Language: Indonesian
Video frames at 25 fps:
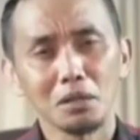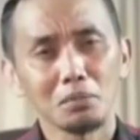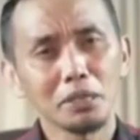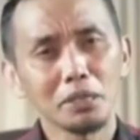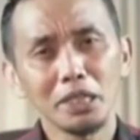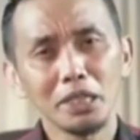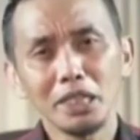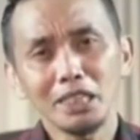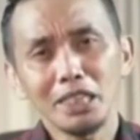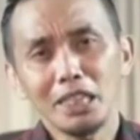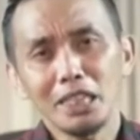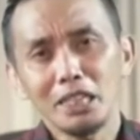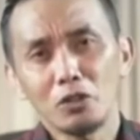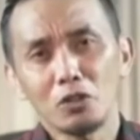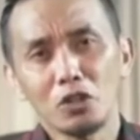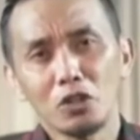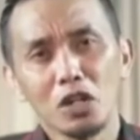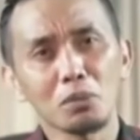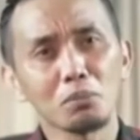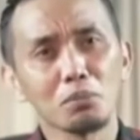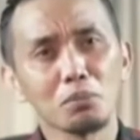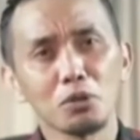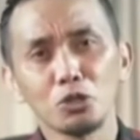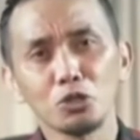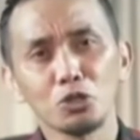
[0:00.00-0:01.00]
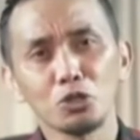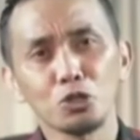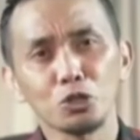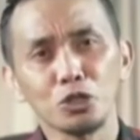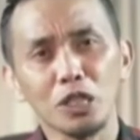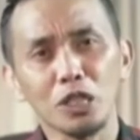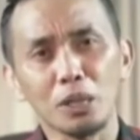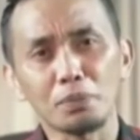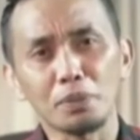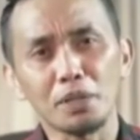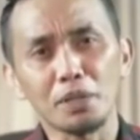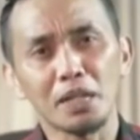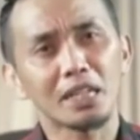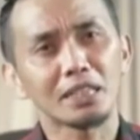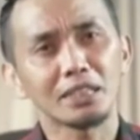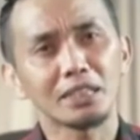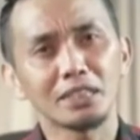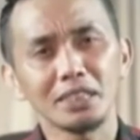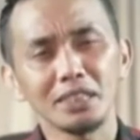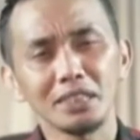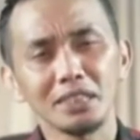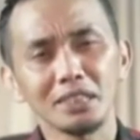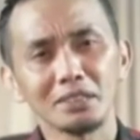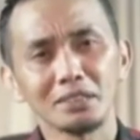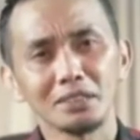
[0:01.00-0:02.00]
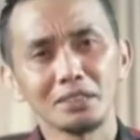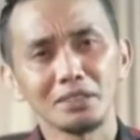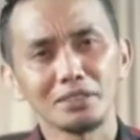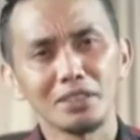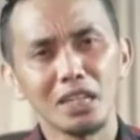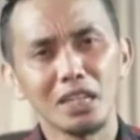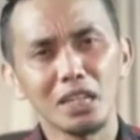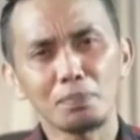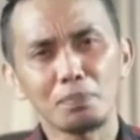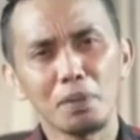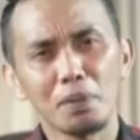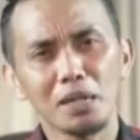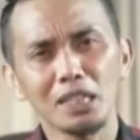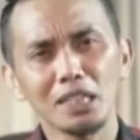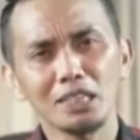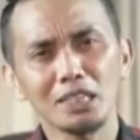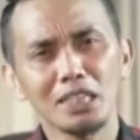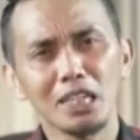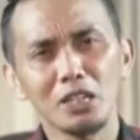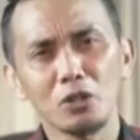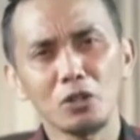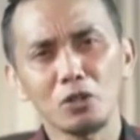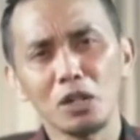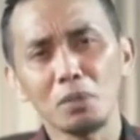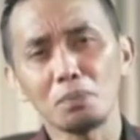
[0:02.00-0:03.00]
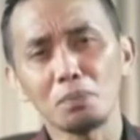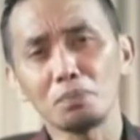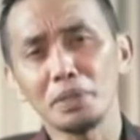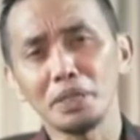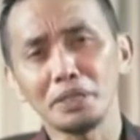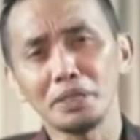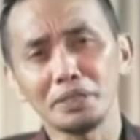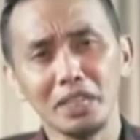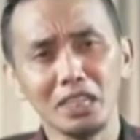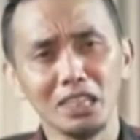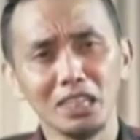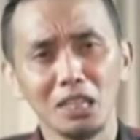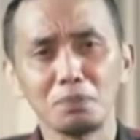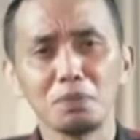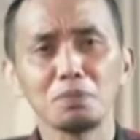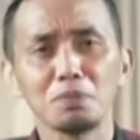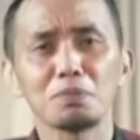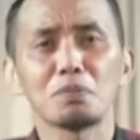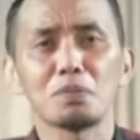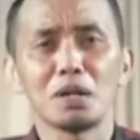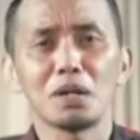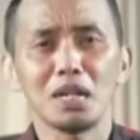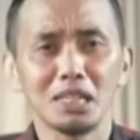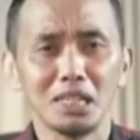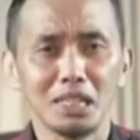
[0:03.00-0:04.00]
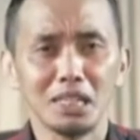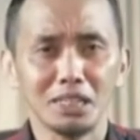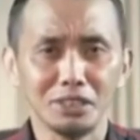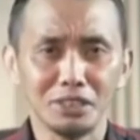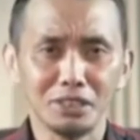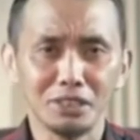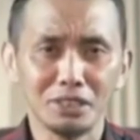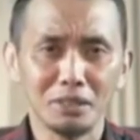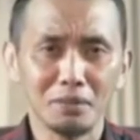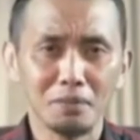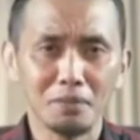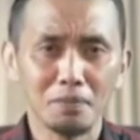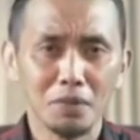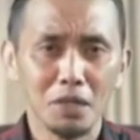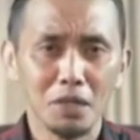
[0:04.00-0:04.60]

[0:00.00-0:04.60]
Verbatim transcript: Mending jadi orang bodoh tapi rajin daripada jadi orang pintar tapi pemalas.